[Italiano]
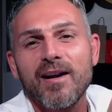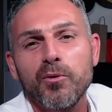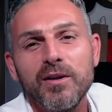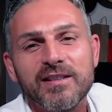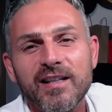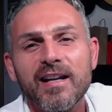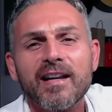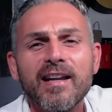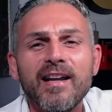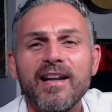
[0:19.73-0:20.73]
Luis
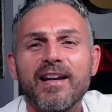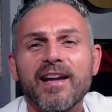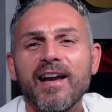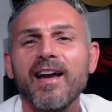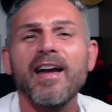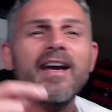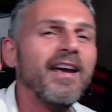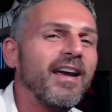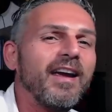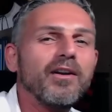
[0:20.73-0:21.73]
Enrique
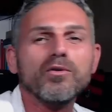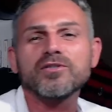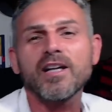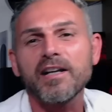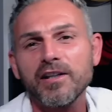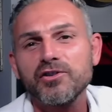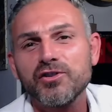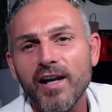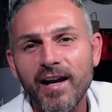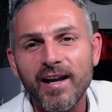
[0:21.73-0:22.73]
e non sa chi
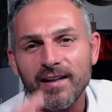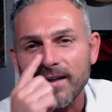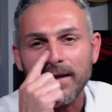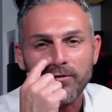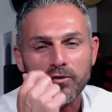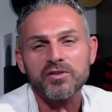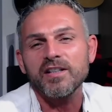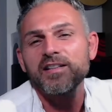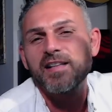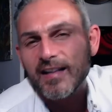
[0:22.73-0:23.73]
scegliere, forse
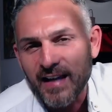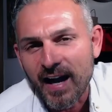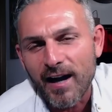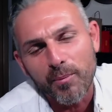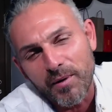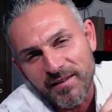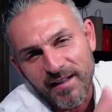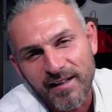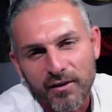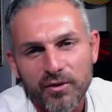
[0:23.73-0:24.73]
italiano, poi
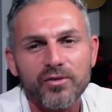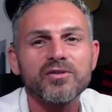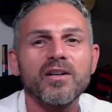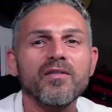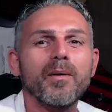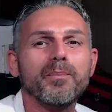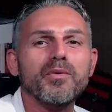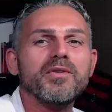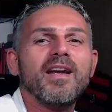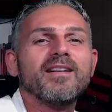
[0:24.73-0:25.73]
italiano non se ne fa più
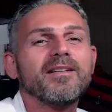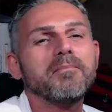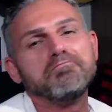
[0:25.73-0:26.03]
niente.